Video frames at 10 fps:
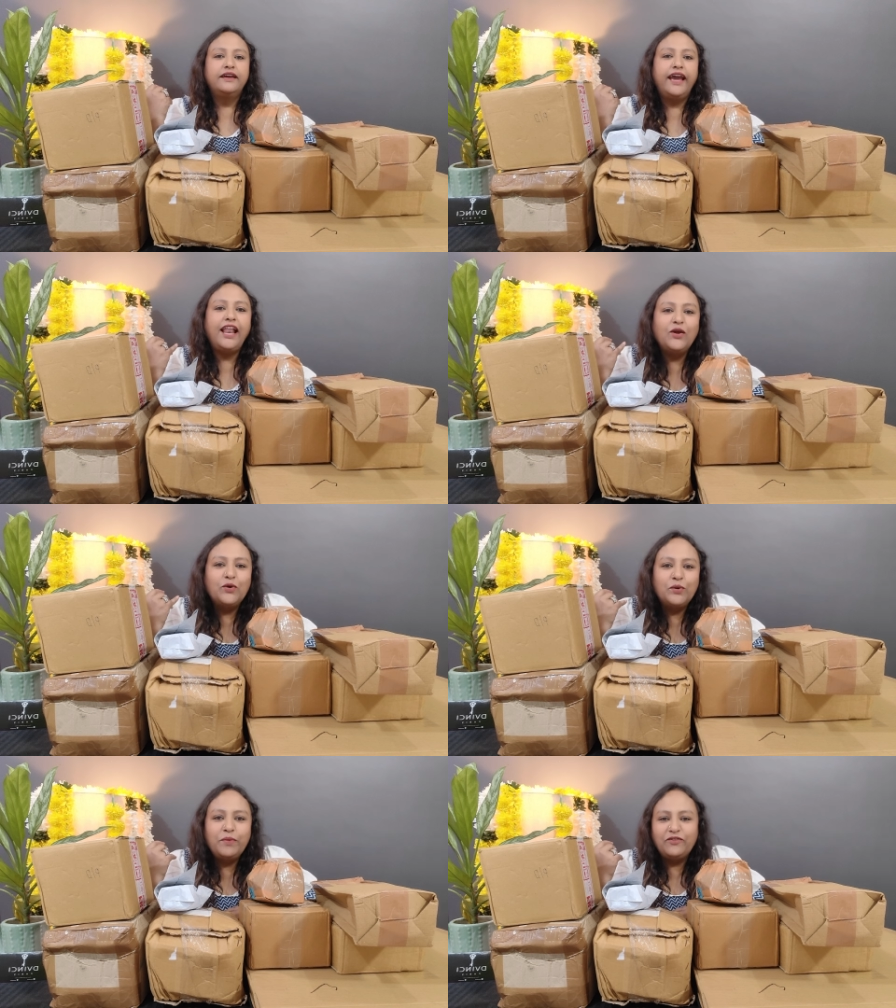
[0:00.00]

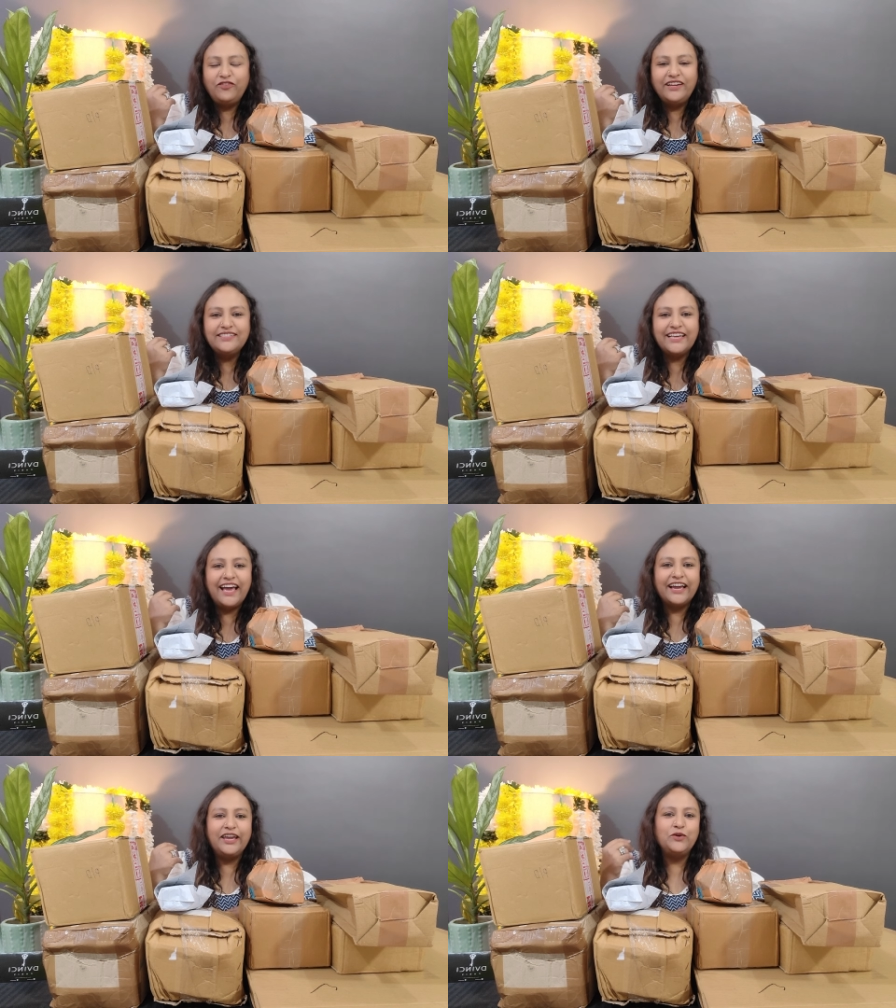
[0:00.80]
हेलो मैं फिर से
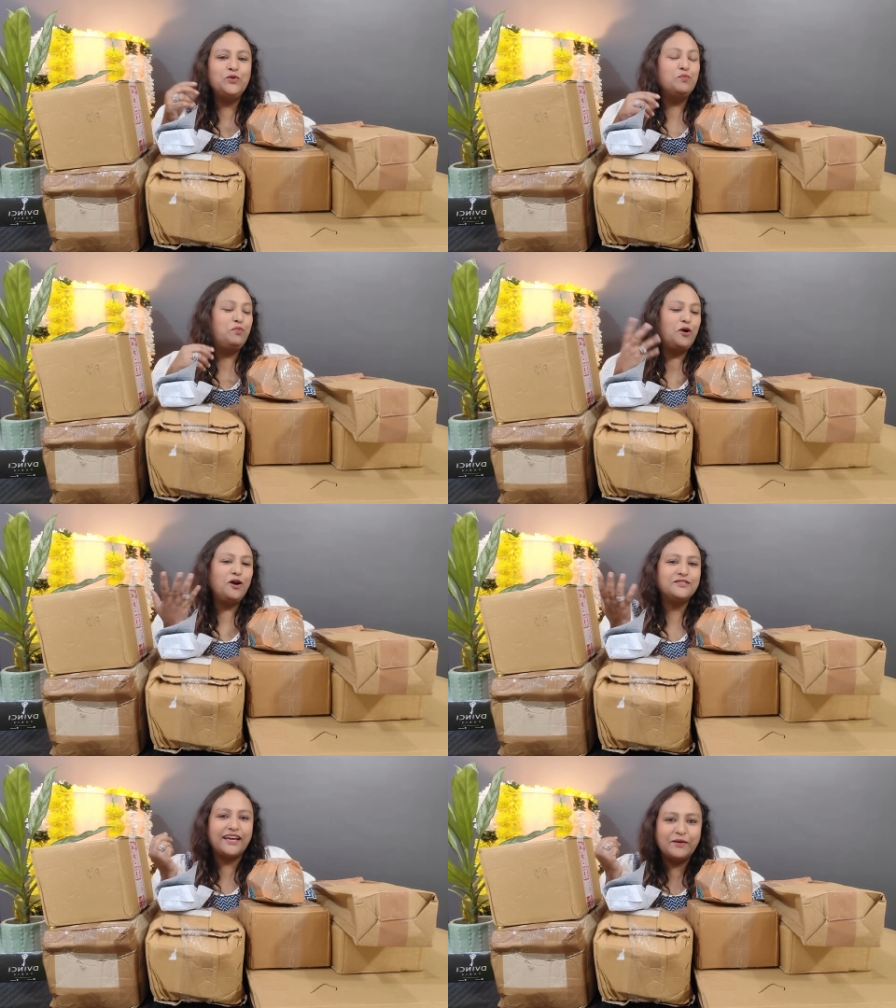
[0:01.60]
आ गई हूँ
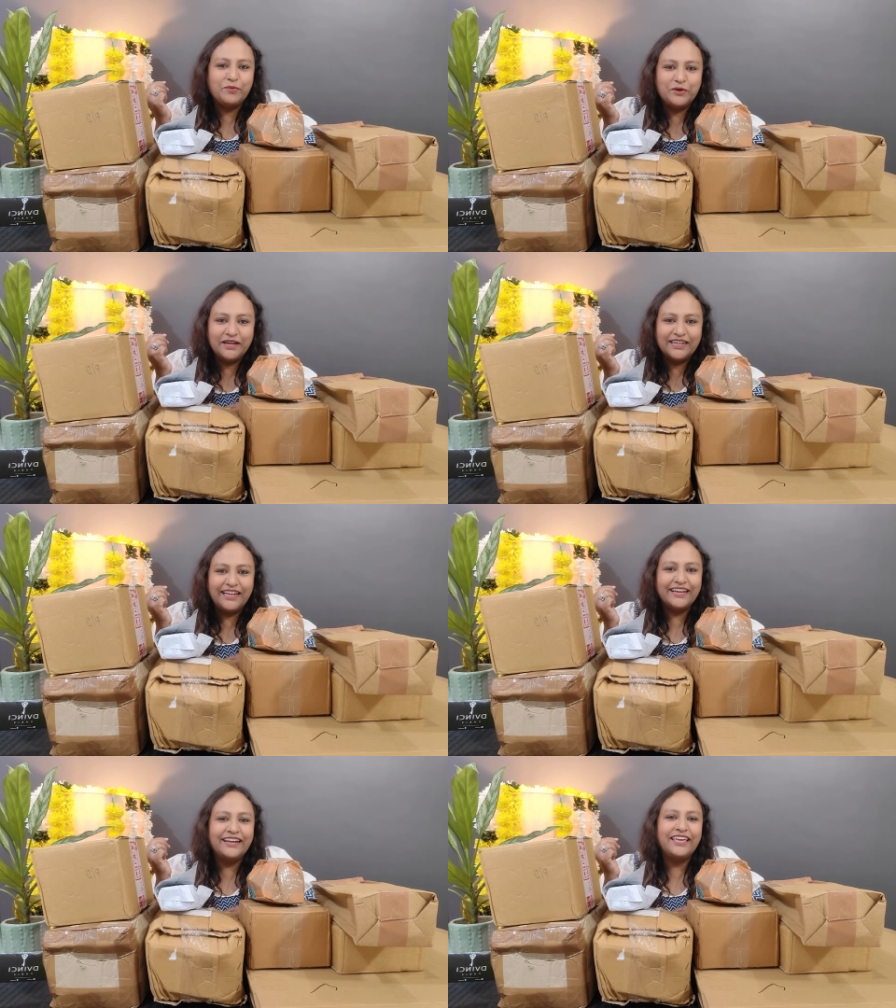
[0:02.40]
बहुत सारा प्रोडक्ट
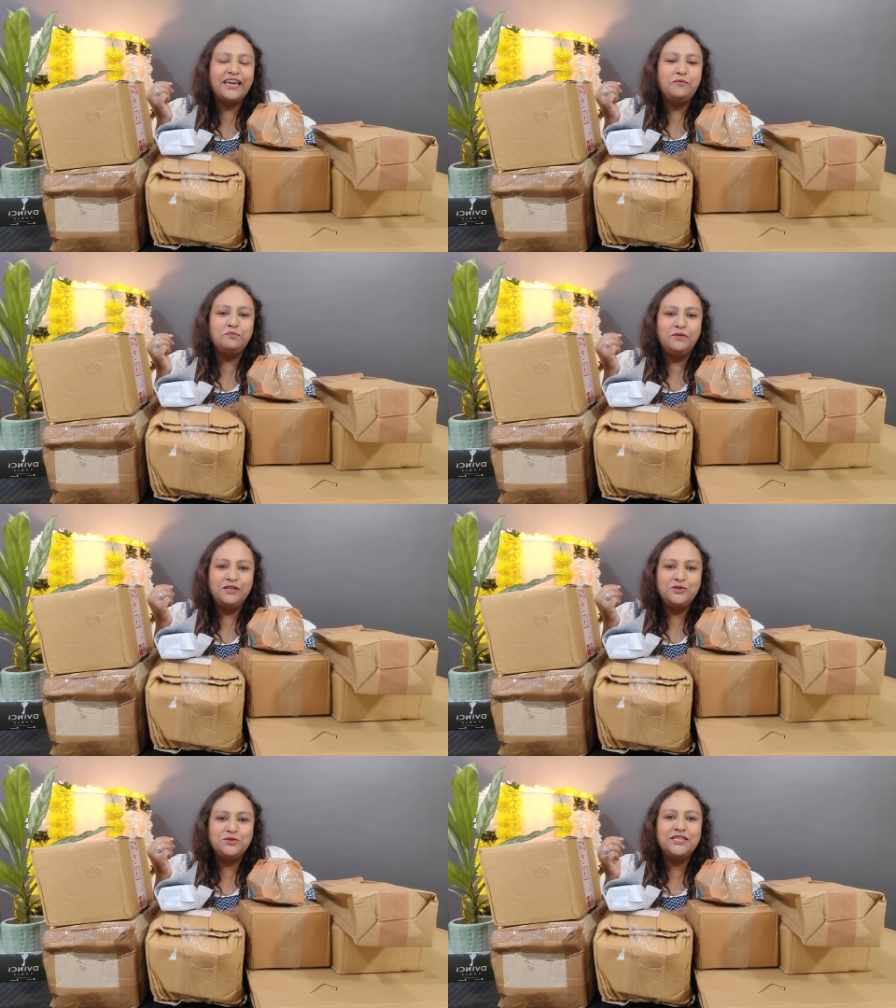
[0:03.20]
लेकर के
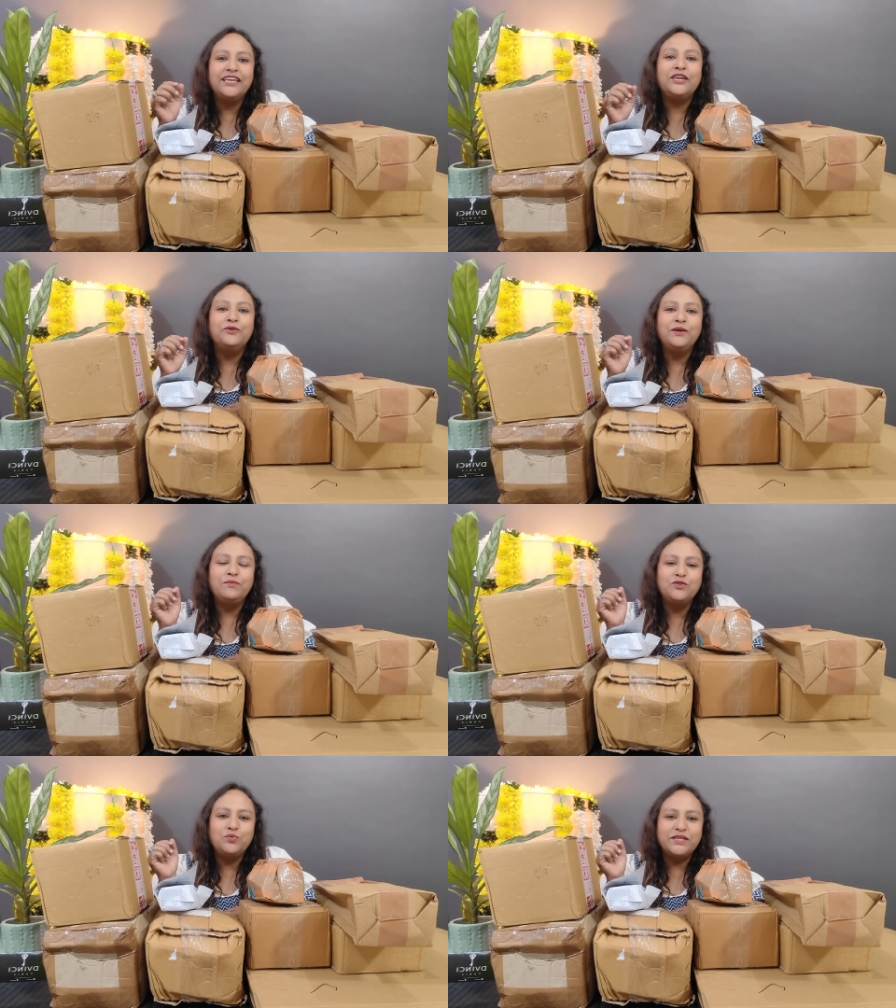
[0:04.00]
मीसो से क्योंकि
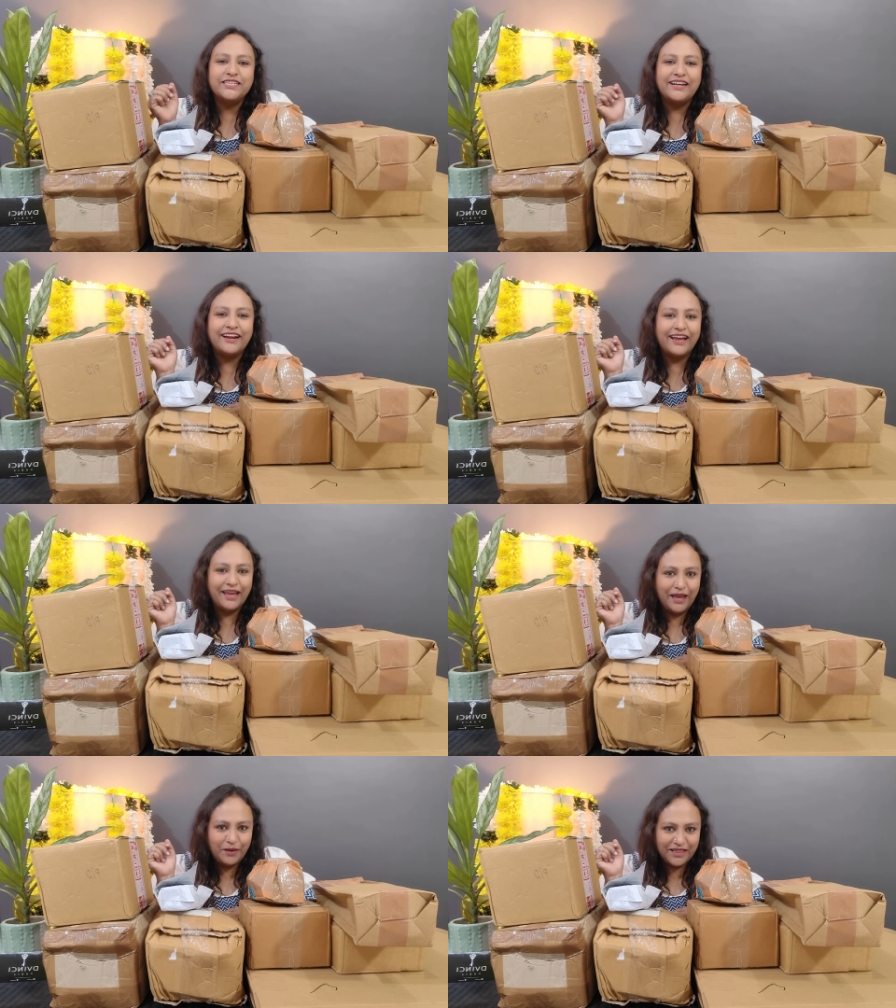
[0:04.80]
मीसो पे चल रहा
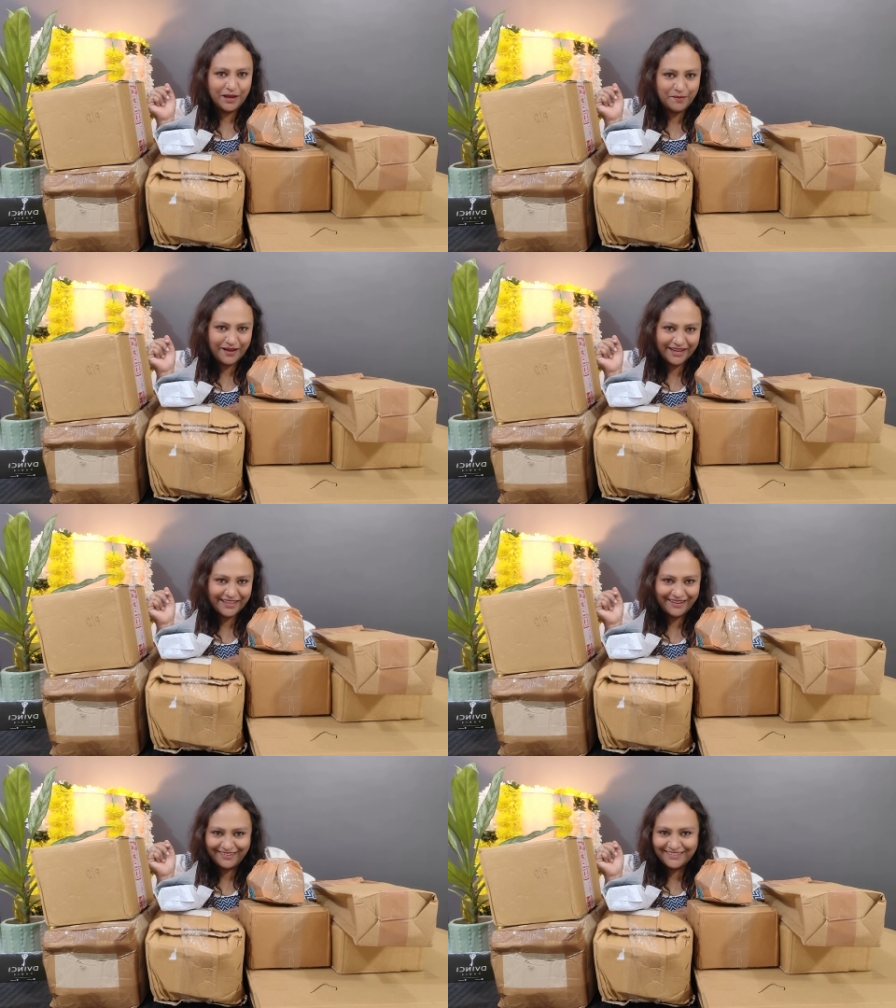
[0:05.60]
है
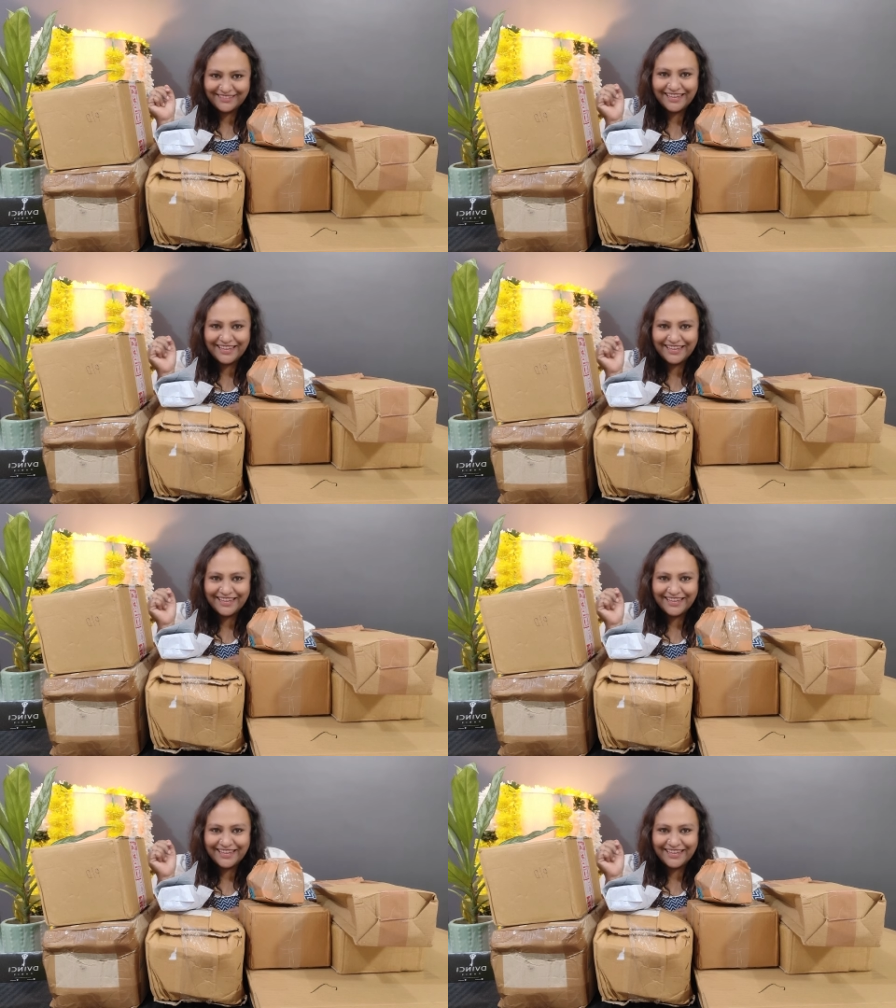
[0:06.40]
धमाकेदार